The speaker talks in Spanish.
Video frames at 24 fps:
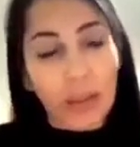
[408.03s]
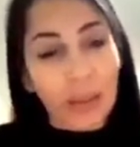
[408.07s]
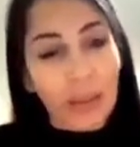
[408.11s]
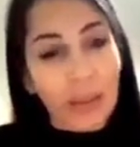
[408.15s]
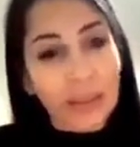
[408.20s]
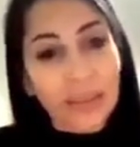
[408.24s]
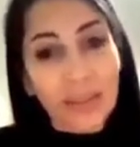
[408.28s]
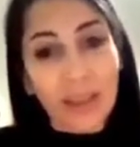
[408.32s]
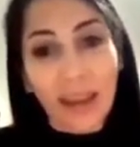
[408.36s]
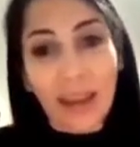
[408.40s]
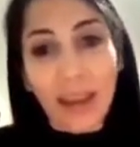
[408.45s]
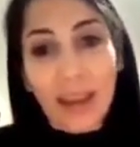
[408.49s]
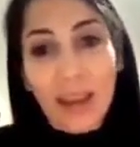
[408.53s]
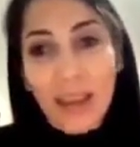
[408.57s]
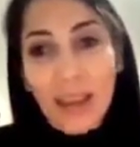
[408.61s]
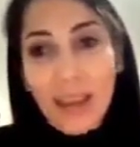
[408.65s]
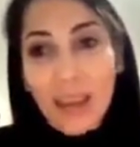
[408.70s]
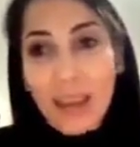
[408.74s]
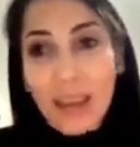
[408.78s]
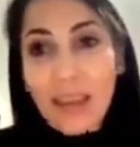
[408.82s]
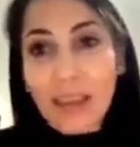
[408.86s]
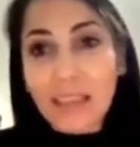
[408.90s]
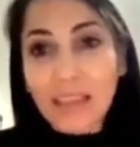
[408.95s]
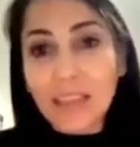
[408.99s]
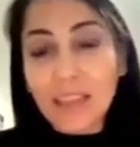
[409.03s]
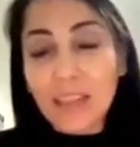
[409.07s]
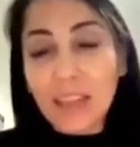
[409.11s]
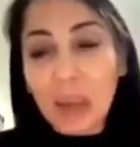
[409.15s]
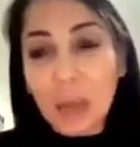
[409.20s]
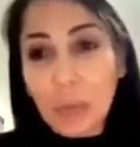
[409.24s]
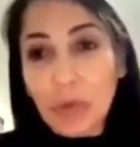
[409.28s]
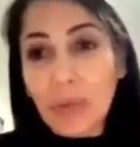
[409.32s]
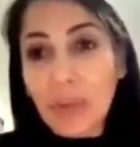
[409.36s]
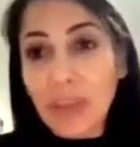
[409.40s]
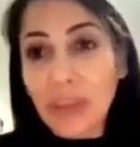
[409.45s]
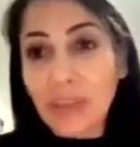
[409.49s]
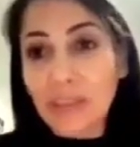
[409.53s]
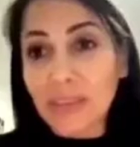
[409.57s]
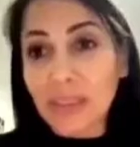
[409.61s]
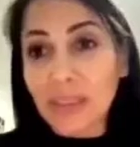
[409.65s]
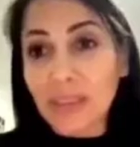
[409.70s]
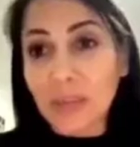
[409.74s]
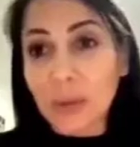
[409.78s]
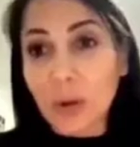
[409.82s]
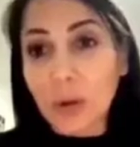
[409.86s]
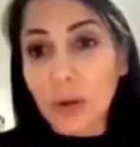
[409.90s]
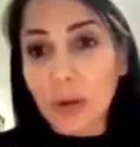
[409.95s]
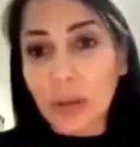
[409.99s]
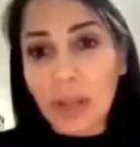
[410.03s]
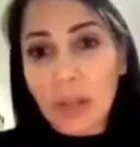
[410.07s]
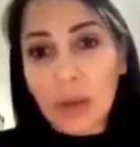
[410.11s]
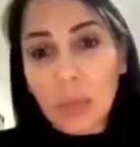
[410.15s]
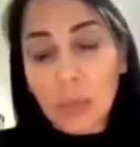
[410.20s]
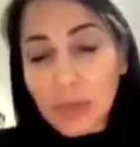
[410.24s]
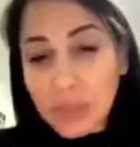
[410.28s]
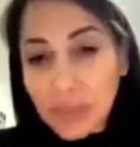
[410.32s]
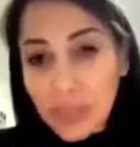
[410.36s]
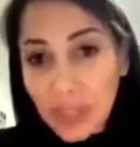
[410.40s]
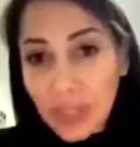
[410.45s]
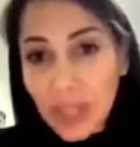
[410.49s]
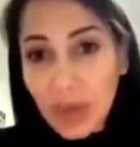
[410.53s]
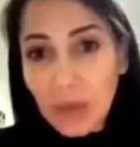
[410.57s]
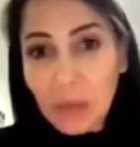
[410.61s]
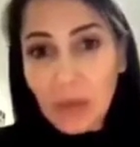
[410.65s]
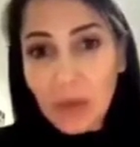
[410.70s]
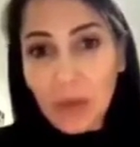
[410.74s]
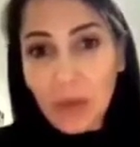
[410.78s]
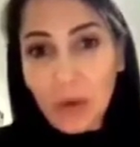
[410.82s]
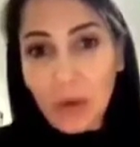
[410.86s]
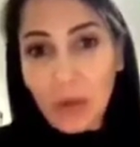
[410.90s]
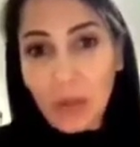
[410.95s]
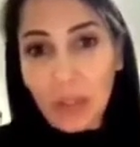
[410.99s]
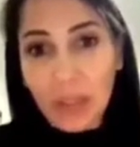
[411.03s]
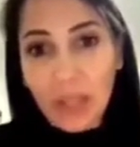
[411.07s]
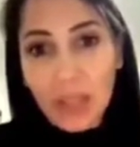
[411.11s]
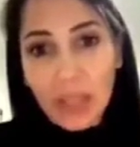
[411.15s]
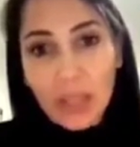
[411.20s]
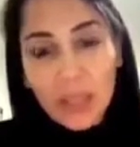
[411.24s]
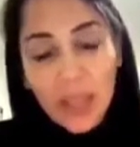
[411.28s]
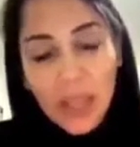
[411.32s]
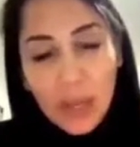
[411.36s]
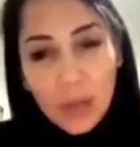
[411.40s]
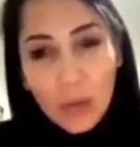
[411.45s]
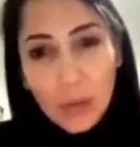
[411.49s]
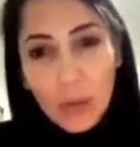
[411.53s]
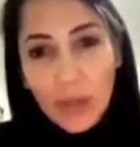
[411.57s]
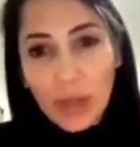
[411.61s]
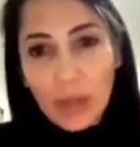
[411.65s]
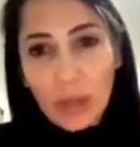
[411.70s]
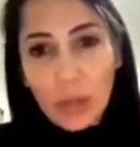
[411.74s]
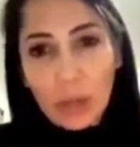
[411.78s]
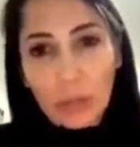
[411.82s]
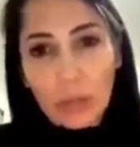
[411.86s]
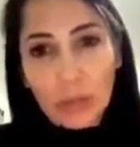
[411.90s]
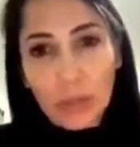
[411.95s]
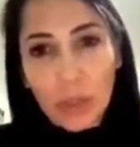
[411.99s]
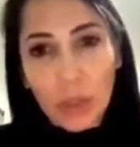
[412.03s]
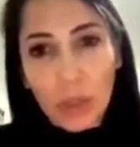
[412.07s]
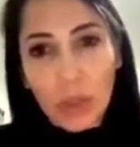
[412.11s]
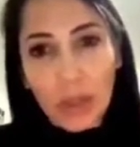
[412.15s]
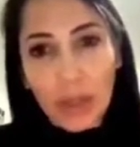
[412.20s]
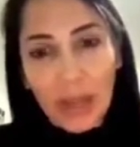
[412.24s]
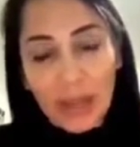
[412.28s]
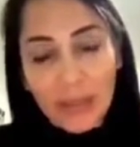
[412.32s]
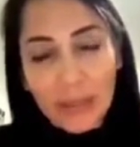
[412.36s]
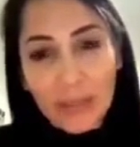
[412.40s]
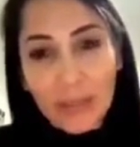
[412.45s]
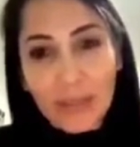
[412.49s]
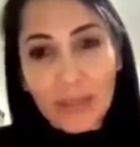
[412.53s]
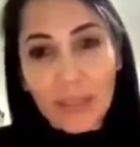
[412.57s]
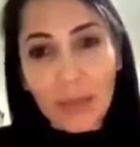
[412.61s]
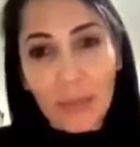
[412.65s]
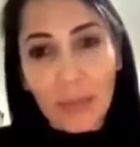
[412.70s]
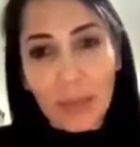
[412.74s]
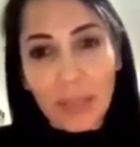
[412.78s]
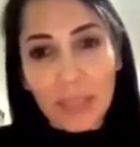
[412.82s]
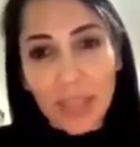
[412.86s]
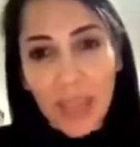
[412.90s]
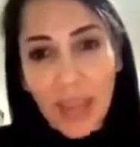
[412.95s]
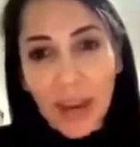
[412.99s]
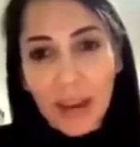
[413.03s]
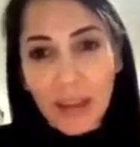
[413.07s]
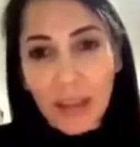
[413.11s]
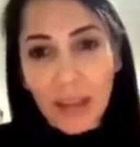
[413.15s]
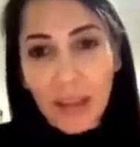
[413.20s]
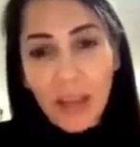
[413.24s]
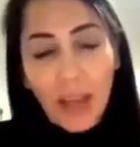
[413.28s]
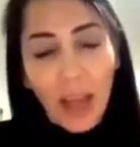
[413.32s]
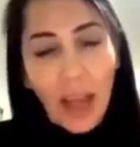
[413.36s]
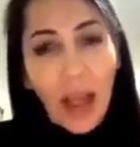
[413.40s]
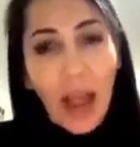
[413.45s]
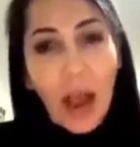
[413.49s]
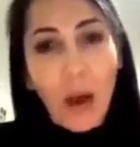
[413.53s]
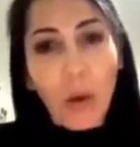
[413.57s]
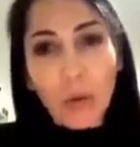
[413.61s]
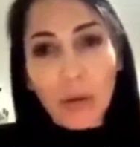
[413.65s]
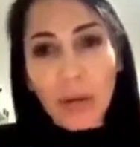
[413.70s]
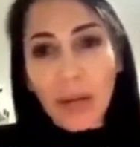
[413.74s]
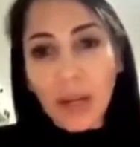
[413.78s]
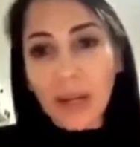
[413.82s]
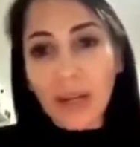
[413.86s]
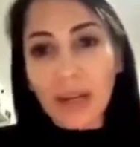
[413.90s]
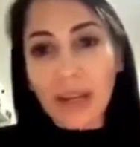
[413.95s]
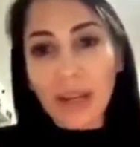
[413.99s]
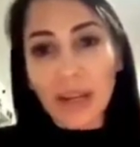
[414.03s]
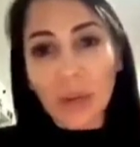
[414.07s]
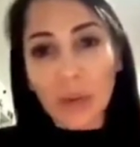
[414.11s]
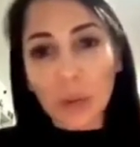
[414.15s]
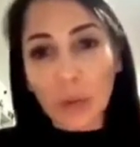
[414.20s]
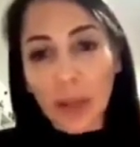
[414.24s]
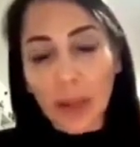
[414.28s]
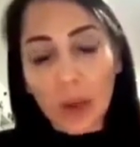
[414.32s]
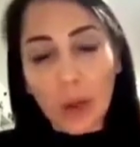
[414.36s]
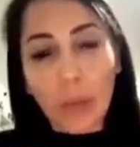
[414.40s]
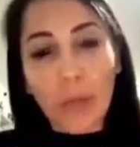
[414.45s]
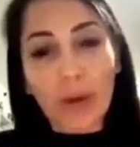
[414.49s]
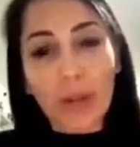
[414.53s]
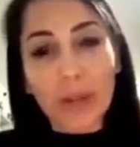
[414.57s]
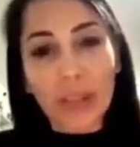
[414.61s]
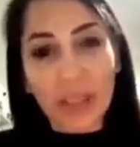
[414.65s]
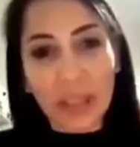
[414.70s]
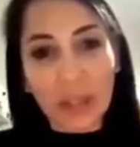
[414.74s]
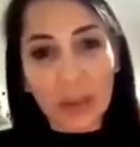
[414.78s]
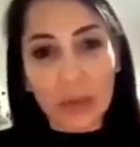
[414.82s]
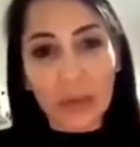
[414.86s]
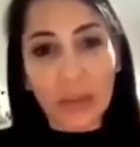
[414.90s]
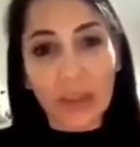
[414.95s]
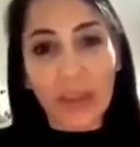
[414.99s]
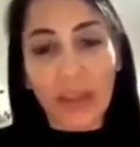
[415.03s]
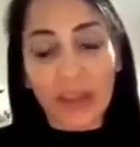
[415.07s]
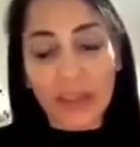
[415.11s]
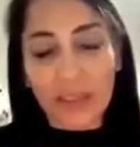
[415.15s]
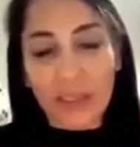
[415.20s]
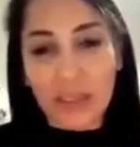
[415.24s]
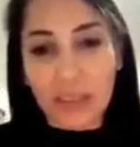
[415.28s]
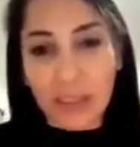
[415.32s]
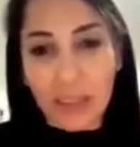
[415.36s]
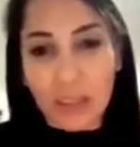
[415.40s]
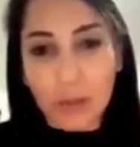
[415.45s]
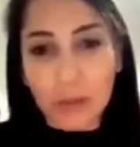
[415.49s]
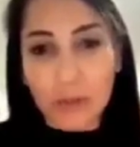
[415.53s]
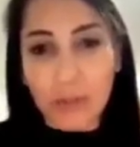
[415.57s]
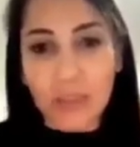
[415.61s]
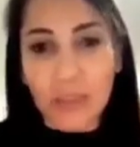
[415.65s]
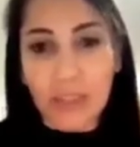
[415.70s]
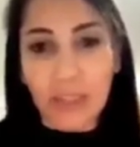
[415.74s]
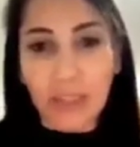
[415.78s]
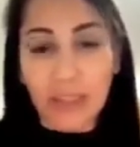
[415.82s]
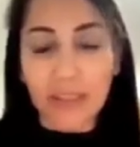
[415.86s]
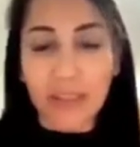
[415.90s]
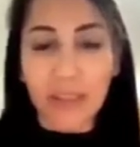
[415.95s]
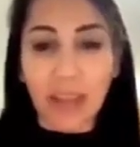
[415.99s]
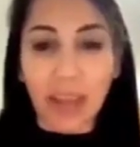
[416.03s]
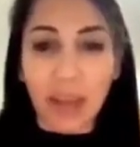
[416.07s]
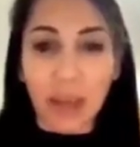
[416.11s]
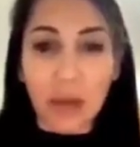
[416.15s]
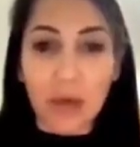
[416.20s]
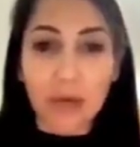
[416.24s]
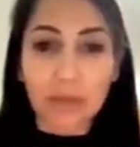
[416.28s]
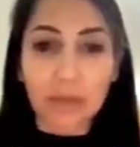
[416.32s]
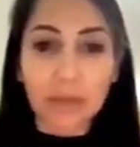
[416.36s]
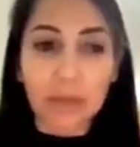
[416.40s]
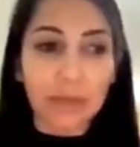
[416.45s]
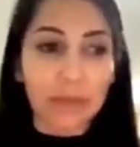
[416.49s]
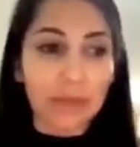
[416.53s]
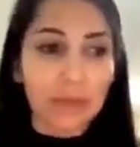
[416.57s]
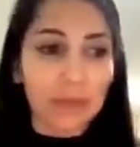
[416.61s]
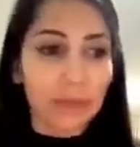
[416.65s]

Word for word: En, esa, en ese tiempo de gestación, pues sería mejor darlo en adopción antes que matar a una criatura y convertirnos en asesinos desde el Estado.